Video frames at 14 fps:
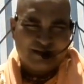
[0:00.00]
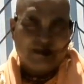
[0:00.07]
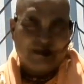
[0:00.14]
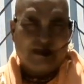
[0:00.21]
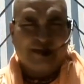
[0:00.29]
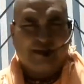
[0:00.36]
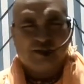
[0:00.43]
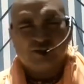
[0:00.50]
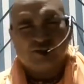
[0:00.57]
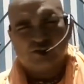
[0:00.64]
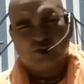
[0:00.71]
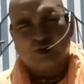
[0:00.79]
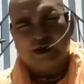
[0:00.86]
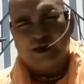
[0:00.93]
রাধারানী তার
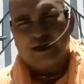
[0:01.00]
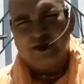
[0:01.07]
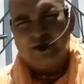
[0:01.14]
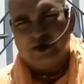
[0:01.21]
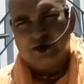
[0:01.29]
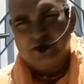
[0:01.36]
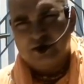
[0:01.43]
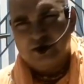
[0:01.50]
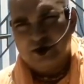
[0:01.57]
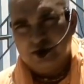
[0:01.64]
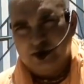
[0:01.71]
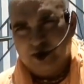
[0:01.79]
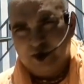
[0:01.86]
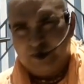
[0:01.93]
শ্বশুরবাড়ি
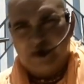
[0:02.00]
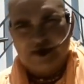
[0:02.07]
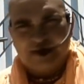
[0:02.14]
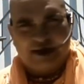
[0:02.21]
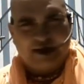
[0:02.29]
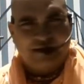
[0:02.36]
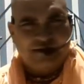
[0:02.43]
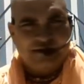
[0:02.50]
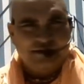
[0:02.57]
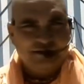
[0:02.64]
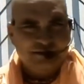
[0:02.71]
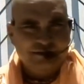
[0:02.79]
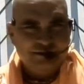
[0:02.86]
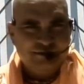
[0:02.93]
আপনারা জানেন
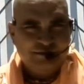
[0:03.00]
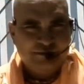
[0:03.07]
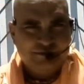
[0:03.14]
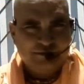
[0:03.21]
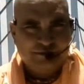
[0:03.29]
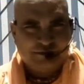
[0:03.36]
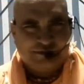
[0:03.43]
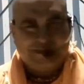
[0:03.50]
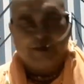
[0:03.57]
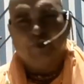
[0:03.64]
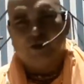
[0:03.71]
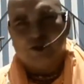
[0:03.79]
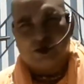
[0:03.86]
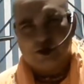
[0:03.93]

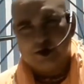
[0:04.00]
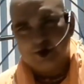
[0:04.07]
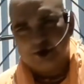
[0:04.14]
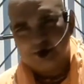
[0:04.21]
যাবট